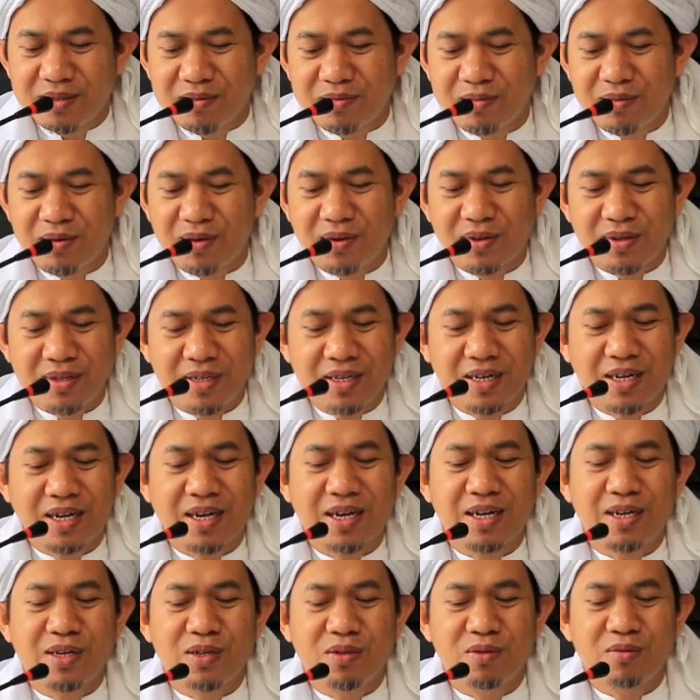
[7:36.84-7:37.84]
Pokoknya
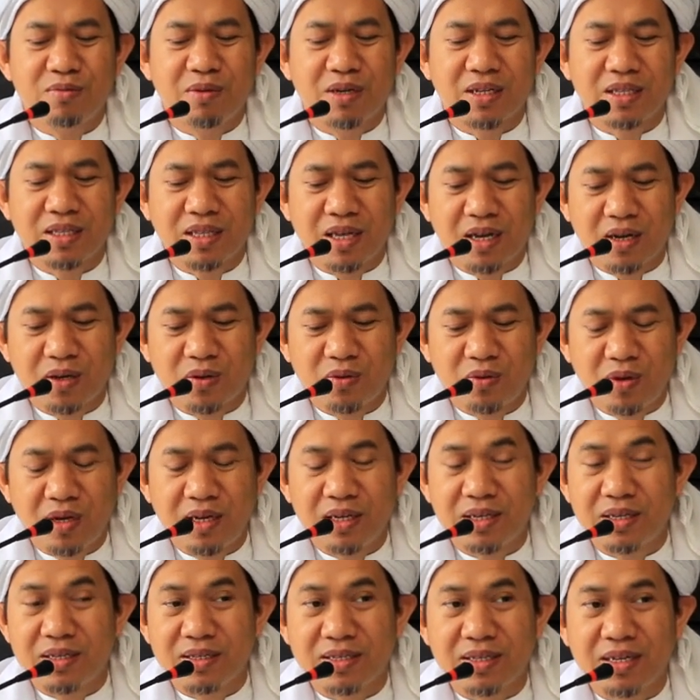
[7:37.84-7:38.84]
kalau
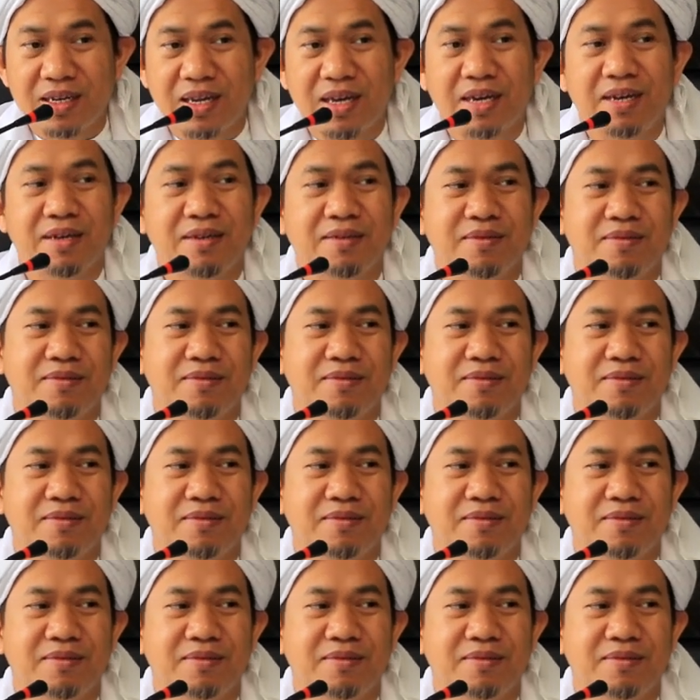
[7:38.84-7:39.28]
bertakwa senang.